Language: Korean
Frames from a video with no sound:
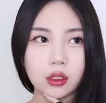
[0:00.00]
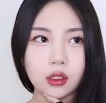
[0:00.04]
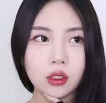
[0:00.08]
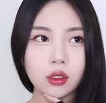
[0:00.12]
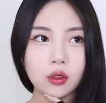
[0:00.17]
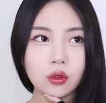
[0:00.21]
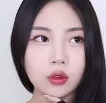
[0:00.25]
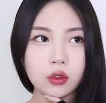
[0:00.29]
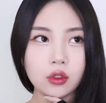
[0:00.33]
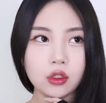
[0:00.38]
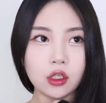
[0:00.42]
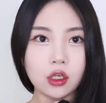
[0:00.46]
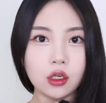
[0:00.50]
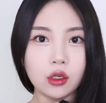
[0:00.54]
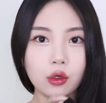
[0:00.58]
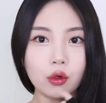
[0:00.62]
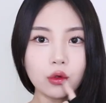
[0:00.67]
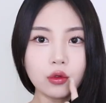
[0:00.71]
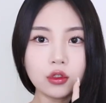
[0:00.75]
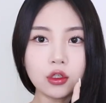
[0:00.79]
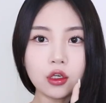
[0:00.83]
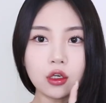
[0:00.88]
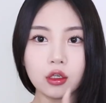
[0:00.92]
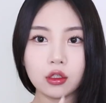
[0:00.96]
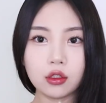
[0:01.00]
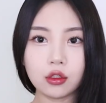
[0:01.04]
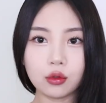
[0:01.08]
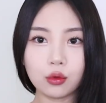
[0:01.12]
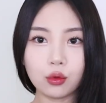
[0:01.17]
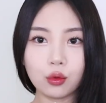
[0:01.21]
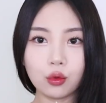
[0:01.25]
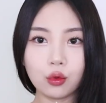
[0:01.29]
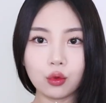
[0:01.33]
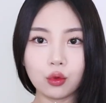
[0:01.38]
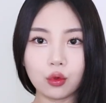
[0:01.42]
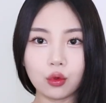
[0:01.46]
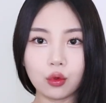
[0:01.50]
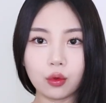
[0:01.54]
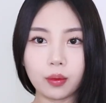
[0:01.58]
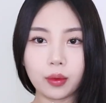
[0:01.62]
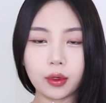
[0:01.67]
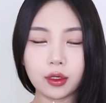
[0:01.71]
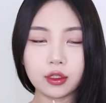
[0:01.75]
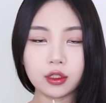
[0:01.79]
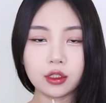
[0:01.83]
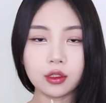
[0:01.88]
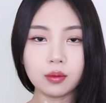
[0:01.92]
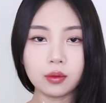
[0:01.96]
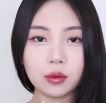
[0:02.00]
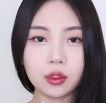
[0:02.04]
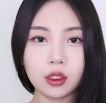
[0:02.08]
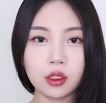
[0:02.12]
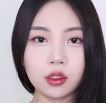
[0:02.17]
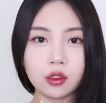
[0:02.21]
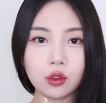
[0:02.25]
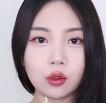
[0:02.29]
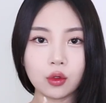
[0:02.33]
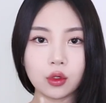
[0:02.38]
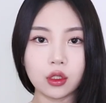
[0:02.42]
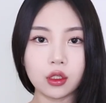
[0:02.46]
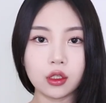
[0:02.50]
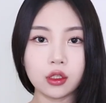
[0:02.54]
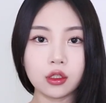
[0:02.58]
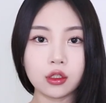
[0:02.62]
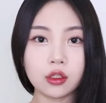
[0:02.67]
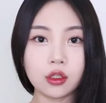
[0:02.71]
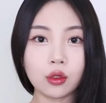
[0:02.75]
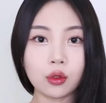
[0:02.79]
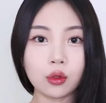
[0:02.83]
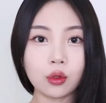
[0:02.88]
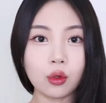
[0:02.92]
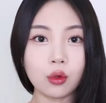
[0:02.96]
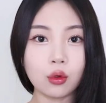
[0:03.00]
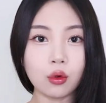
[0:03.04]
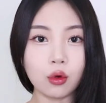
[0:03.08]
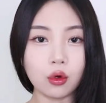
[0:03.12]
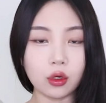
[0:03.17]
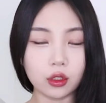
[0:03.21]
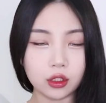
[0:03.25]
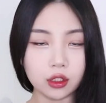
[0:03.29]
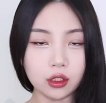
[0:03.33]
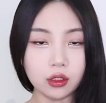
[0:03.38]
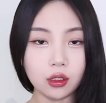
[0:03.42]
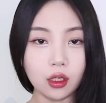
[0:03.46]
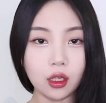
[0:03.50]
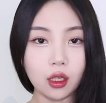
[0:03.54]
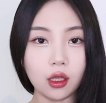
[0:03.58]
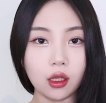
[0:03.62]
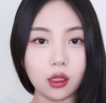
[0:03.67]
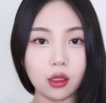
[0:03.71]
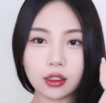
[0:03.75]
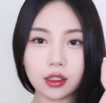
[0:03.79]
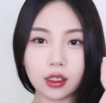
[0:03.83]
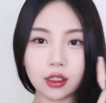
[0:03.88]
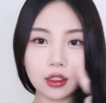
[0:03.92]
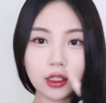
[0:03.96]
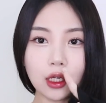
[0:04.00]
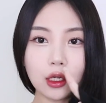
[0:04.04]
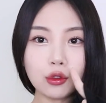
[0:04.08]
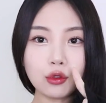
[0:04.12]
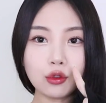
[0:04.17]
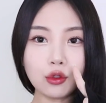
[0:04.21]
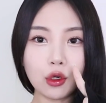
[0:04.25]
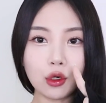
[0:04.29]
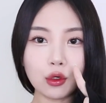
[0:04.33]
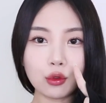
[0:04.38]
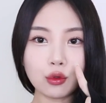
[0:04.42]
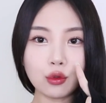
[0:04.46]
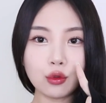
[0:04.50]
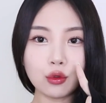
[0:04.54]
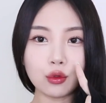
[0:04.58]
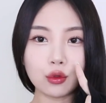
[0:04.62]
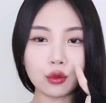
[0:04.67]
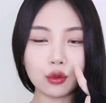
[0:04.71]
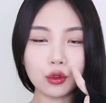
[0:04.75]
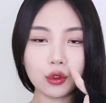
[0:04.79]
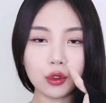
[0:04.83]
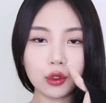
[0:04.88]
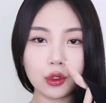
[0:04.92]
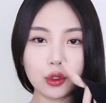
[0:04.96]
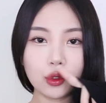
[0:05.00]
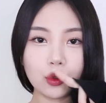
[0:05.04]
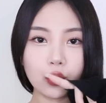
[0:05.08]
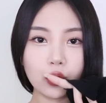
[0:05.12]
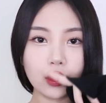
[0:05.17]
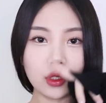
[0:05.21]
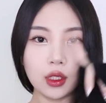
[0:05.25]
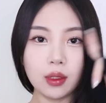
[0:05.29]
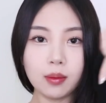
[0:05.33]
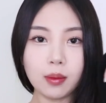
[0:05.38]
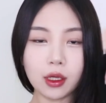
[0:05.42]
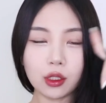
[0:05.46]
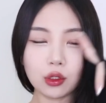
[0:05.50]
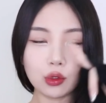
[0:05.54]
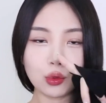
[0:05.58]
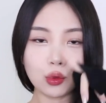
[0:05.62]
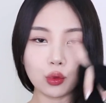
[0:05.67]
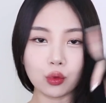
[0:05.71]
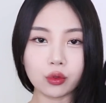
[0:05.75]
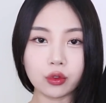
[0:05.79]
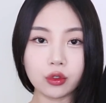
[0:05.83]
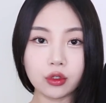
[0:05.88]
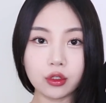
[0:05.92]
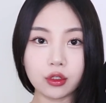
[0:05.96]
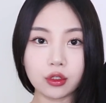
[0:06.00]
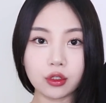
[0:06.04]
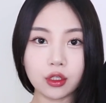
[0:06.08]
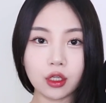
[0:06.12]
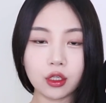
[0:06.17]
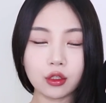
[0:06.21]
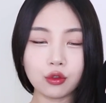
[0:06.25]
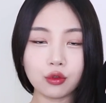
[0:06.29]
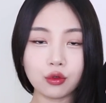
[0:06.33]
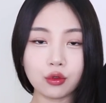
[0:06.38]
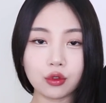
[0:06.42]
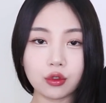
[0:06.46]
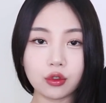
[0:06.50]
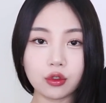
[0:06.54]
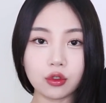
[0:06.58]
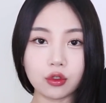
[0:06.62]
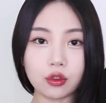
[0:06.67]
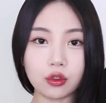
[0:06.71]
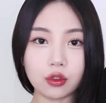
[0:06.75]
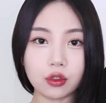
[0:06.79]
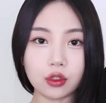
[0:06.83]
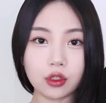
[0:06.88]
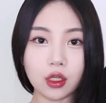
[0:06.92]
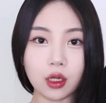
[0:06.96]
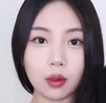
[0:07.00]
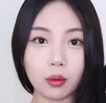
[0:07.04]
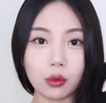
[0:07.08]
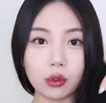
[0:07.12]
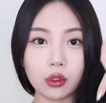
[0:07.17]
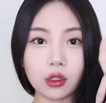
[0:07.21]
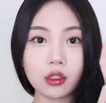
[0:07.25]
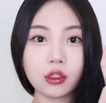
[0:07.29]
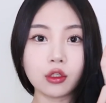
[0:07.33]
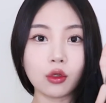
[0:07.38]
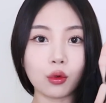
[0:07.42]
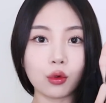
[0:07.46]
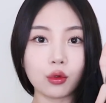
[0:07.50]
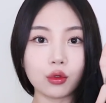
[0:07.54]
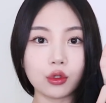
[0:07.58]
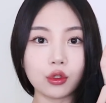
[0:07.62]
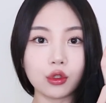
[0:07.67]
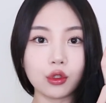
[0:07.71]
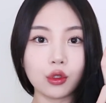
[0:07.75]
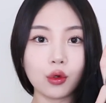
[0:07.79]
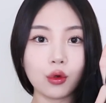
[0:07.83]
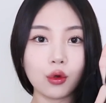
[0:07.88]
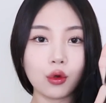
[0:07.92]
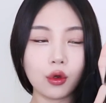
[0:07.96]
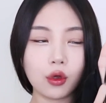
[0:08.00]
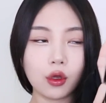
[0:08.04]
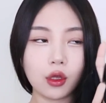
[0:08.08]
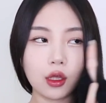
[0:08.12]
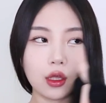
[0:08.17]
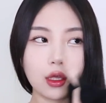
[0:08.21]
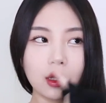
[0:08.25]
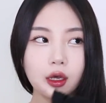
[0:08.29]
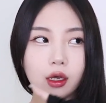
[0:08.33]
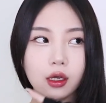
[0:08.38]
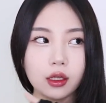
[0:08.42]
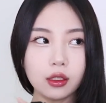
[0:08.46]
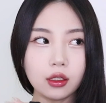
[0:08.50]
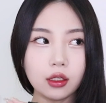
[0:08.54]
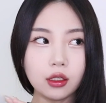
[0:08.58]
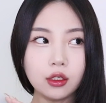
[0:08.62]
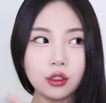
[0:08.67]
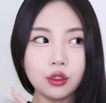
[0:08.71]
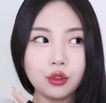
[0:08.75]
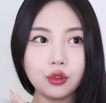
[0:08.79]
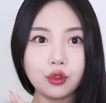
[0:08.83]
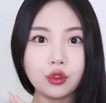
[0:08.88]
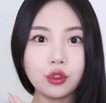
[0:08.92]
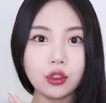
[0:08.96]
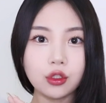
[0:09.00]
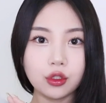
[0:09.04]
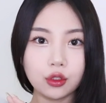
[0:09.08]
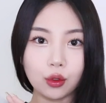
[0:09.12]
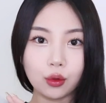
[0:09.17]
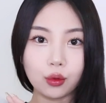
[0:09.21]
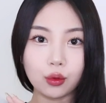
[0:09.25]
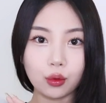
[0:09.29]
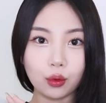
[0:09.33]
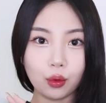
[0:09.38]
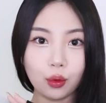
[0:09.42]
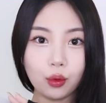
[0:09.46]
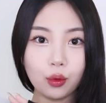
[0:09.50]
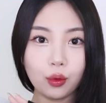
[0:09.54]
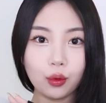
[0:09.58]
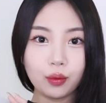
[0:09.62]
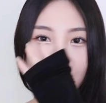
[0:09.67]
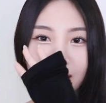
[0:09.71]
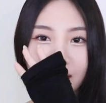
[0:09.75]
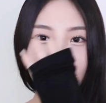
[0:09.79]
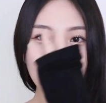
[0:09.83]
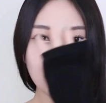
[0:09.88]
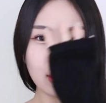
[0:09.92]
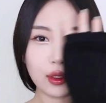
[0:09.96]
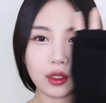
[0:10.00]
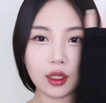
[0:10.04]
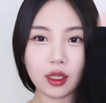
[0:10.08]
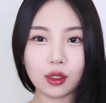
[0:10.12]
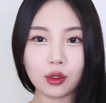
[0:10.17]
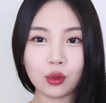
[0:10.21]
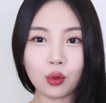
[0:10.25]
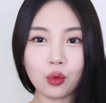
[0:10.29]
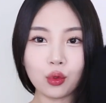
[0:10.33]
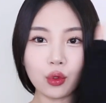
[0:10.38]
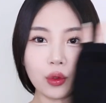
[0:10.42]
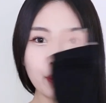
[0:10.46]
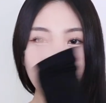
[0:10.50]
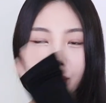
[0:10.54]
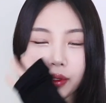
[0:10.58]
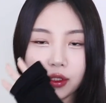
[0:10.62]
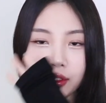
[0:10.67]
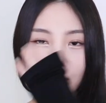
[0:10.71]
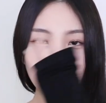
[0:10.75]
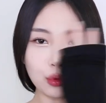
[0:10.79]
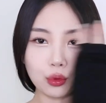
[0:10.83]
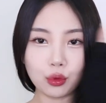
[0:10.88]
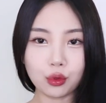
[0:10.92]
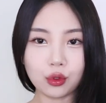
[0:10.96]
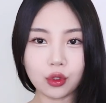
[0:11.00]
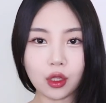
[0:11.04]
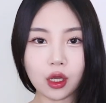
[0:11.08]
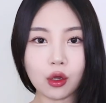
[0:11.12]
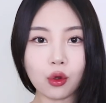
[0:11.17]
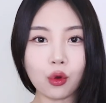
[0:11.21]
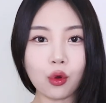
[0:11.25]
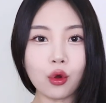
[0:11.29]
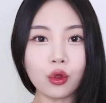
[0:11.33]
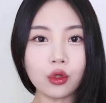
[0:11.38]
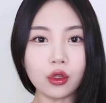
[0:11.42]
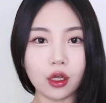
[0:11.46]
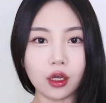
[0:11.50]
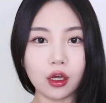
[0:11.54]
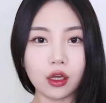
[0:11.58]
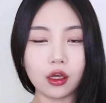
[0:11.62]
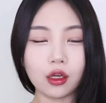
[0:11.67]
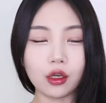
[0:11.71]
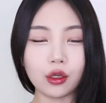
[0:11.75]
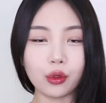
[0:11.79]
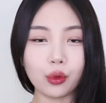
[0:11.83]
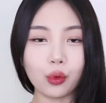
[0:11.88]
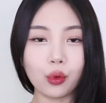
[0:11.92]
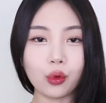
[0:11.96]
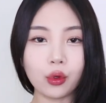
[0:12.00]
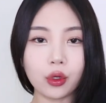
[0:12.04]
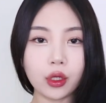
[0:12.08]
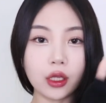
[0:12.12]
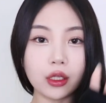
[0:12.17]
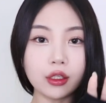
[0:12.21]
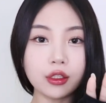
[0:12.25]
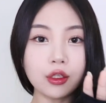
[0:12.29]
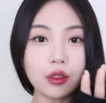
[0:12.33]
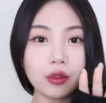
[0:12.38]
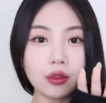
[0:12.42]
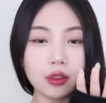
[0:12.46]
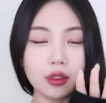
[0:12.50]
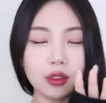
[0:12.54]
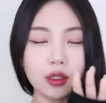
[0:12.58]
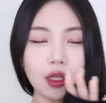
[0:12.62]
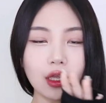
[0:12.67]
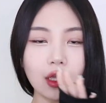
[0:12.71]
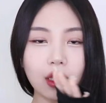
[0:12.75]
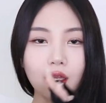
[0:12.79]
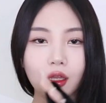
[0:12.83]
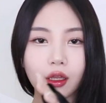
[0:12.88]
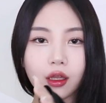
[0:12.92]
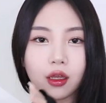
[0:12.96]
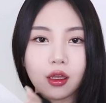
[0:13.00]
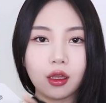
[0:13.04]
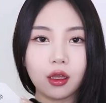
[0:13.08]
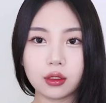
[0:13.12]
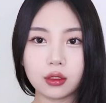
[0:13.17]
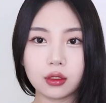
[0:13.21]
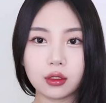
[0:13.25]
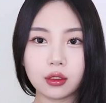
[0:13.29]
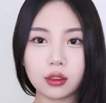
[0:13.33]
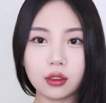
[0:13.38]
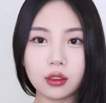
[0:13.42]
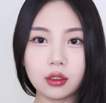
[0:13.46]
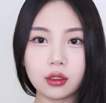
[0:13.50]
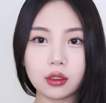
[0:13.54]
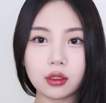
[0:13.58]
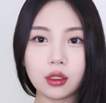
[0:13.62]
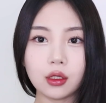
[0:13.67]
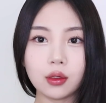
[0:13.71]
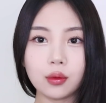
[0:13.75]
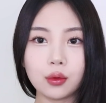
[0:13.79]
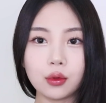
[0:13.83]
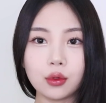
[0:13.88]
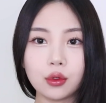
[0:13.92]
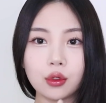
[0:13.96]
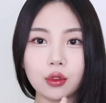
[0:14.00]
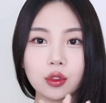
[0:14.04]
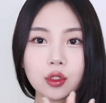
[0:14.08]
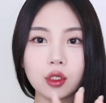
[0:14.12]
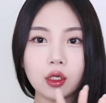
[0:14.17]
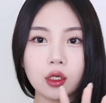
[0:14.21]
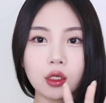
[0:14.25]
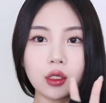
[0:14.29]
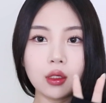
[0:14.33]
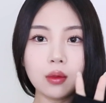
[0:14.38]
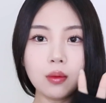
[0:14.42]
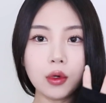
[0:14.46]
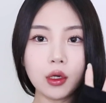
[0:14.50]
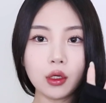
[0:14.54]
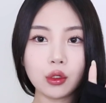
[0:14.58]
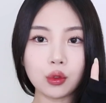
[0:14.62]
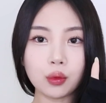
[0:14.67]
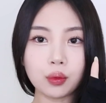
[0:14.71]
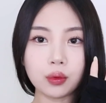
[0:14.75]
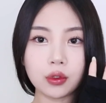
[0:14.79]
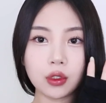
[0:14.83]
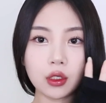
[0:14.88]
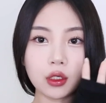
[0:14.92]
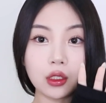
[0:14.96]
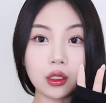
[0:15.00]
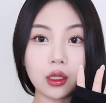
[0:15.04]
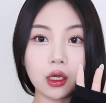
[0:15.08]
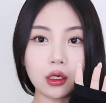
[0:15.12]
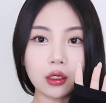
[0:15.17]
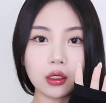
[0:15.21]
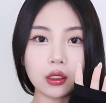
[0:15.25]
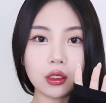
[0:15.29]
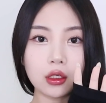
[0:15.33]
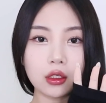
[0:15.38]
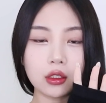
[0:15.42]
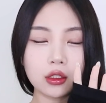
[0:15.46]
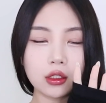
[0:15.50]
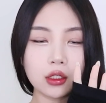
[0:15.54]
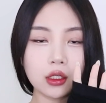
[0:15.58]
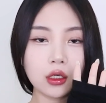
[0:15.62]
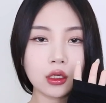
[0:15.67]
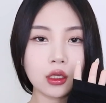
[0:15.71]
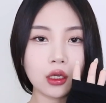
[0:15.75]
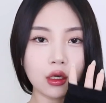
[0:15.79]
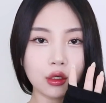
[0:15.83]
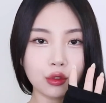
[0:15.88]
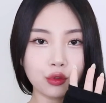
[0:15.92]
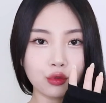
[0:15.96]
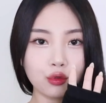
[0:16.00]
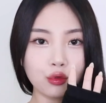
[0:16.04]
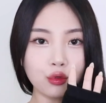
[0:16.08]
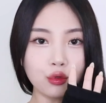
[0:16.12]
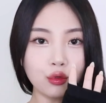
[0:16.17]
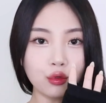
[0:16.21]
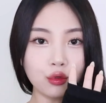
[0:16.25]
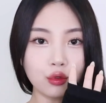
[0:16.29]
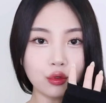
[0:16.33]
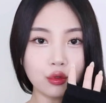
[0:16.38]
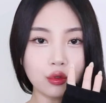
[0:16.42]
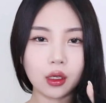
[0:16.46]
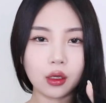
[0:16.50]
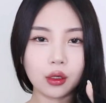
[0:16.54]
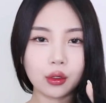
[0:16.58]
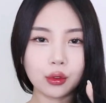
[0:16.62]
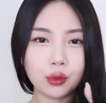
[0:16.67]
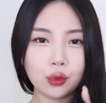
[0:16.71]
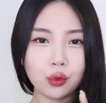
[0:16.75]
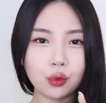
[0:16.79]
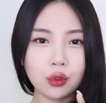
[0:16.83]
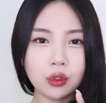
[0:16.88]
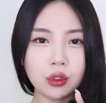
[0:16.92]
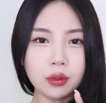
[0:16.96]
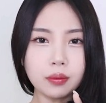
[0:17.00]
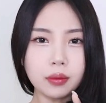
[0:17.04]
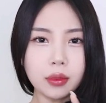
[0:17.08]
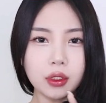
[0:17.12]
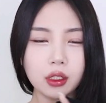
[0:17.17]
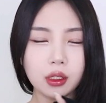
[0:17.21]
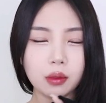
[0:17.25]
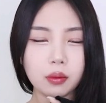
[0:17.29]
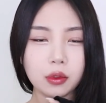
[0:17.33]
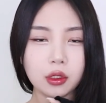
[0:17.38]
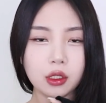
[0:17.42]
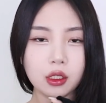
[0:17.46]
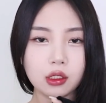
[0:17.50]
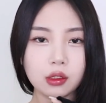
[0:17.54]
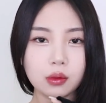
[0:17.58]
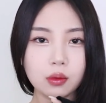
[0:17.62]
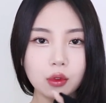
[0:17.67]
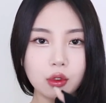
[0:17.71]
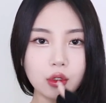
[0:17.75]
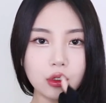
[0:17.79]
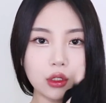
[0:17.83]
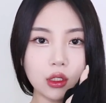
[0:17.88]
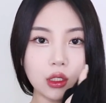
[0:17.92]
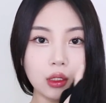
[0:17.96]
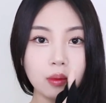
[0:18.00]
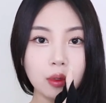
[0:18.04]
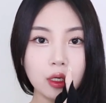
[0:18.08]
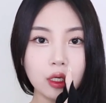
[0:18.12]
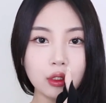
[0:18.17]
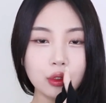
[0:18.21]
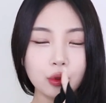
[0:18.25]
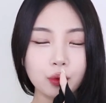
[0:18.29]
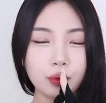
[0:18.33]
이거를 제가 영상에서도 말씀드린 적이 있었던 것 같은데 제가 쌍수하고 이 이마 쪽을 세수를 잘 못했었거든요. 한 일주일 정도? 그냥 이렇게 토너 패드로 닦거나 이렇게 했었는데 그때부터 제가 이마에 좁쌀이 나기 시작해가지고 조금만 예민해지면 이마에